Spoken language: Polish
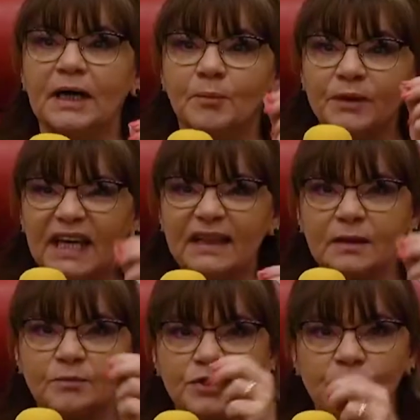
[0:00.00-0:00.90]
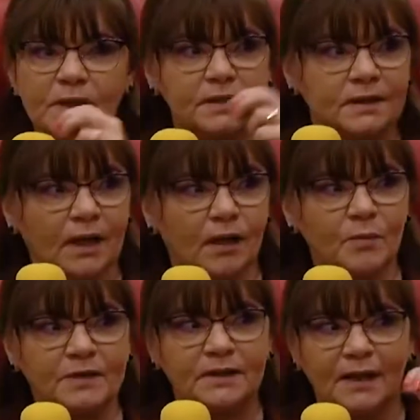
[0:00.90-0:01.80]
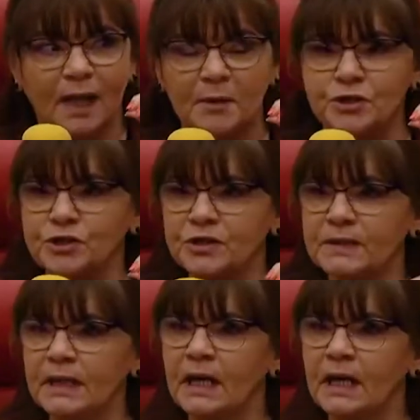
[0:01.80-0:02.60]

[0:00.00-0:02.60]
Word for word: po jednym przykładzie dla kobiet i dla mężczyzn.